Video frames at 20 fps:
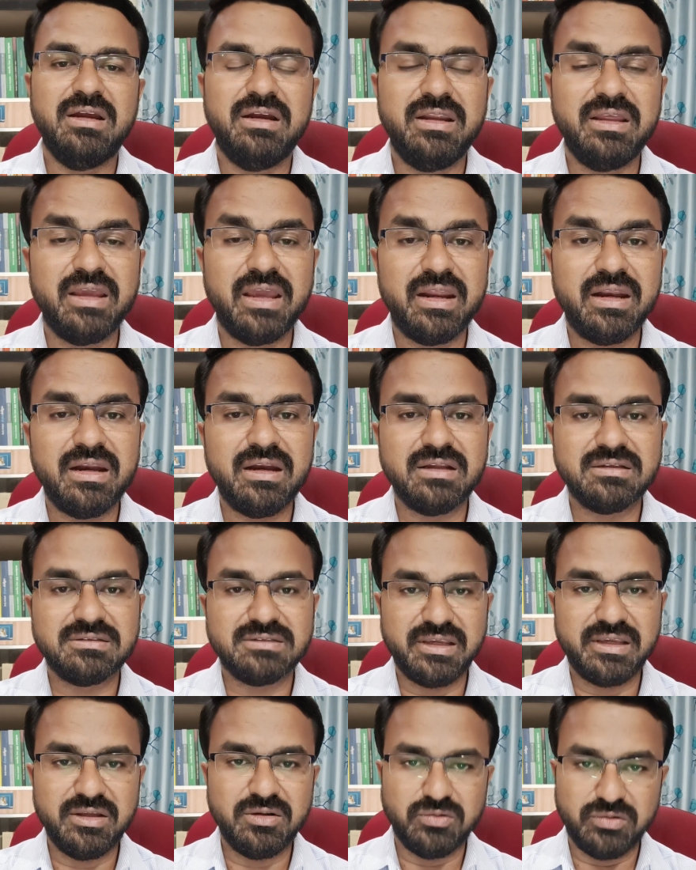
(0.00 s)
நீங்கள் என்னென்ன
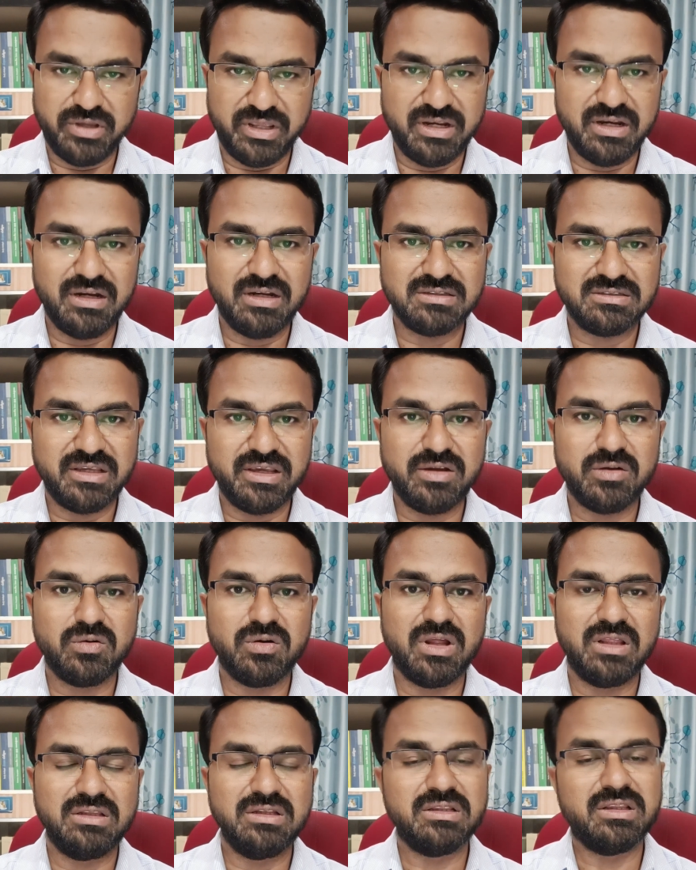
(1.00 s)
செய்யணும் என்னென்ன
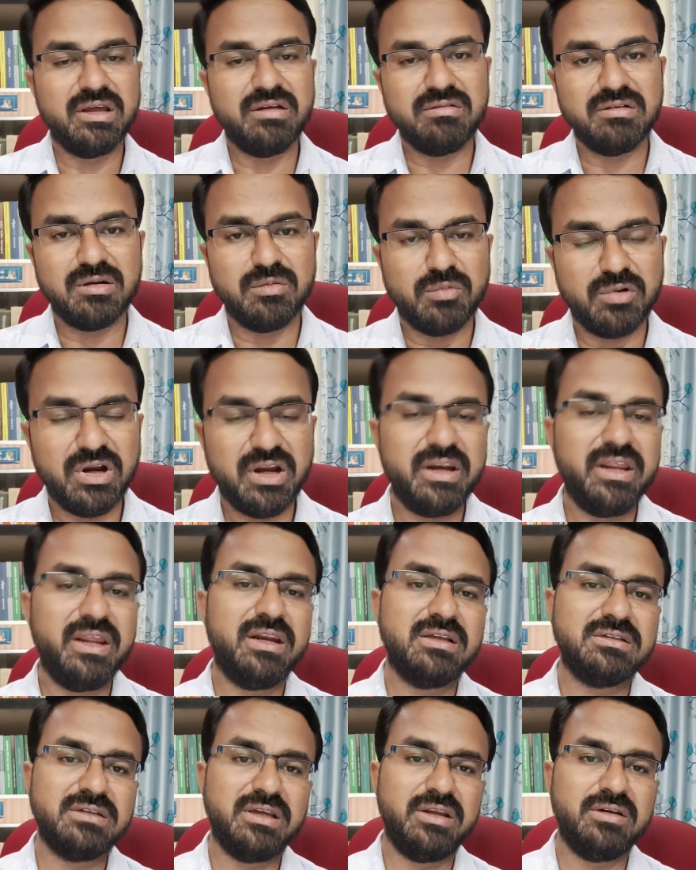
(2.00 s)
செய்யக்கூடாது தேர்வுக்கு முன்னாடி
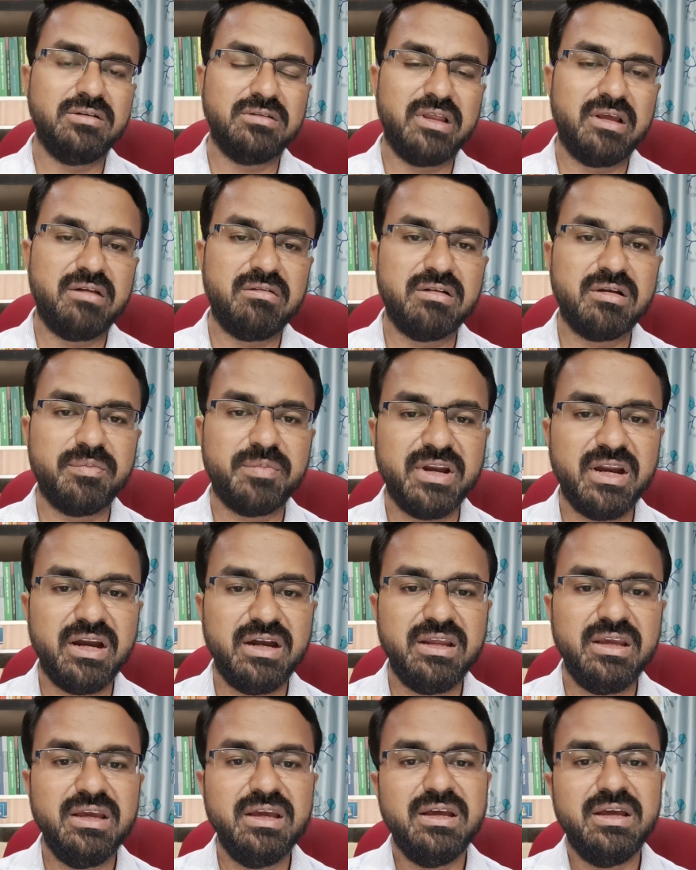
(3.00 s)
என்ன செய்யணும் தேர்வுக்கு
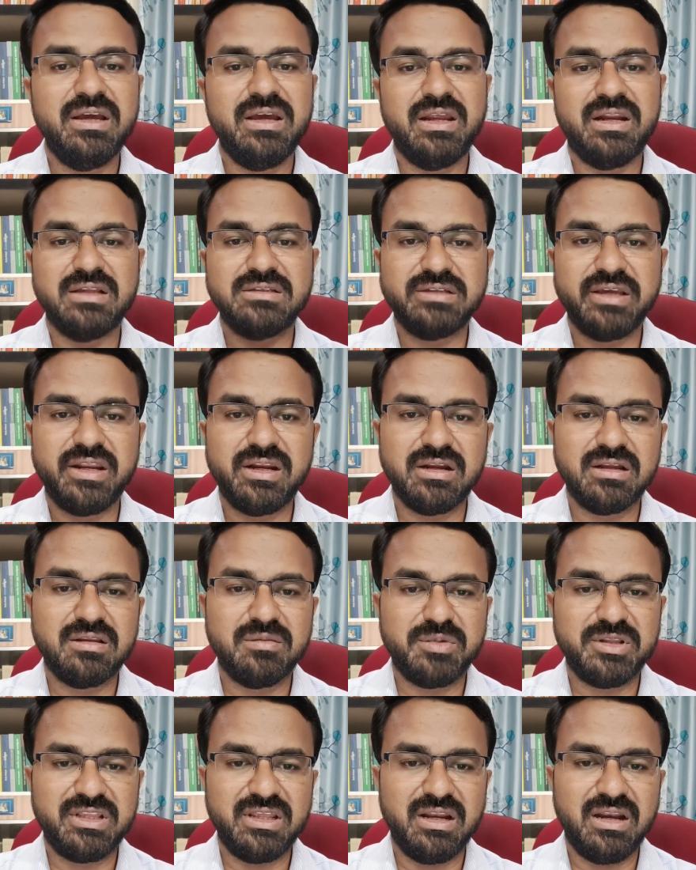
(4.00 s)
பின்னாடி என்ன செய்யணுங்கிறத
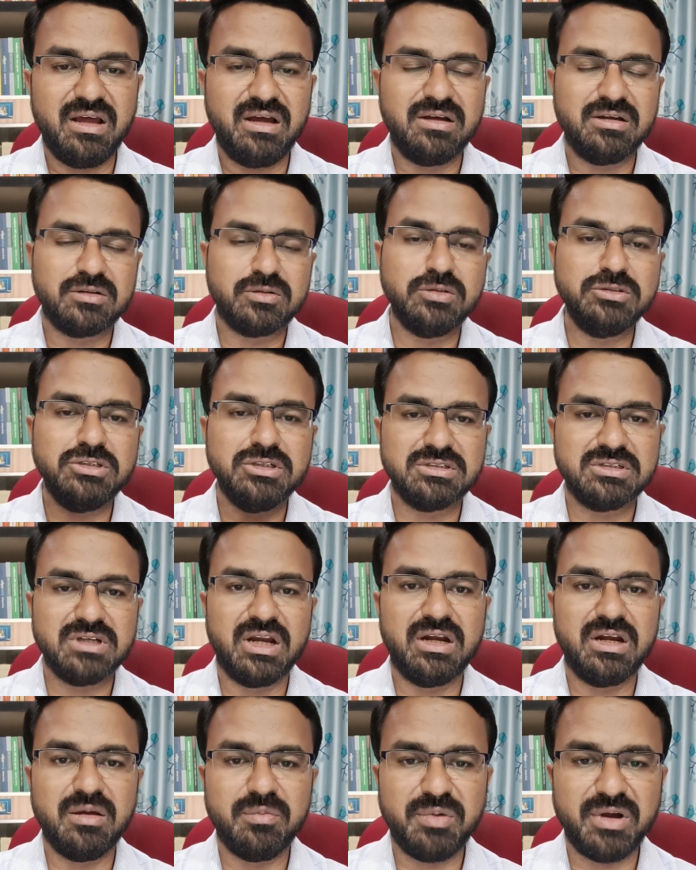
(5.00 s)
பற்றியெல்லாம் கொஞ்சம்
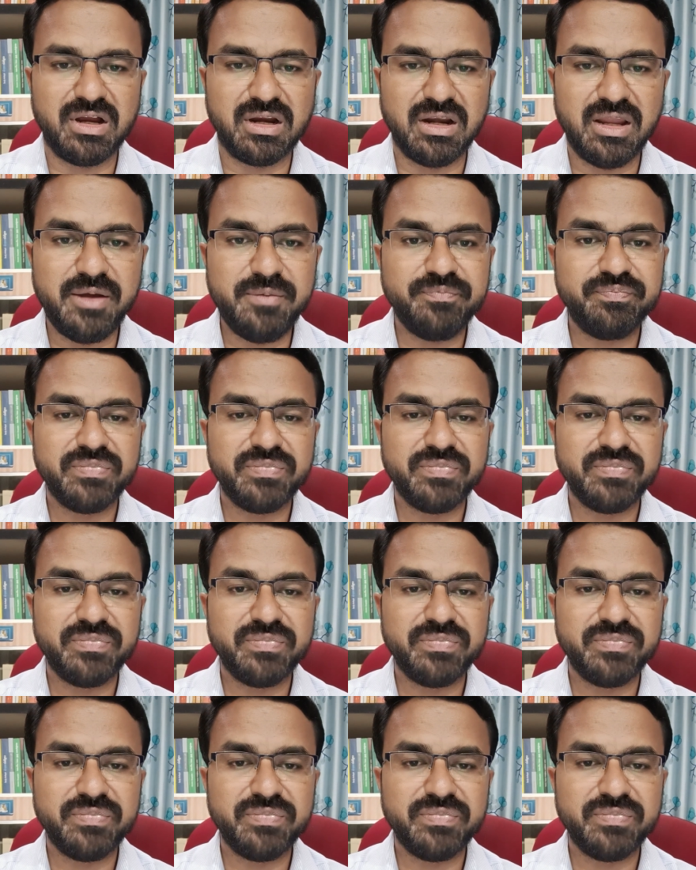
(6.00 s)
ஷார்ட்டாக பார்க்கலாம்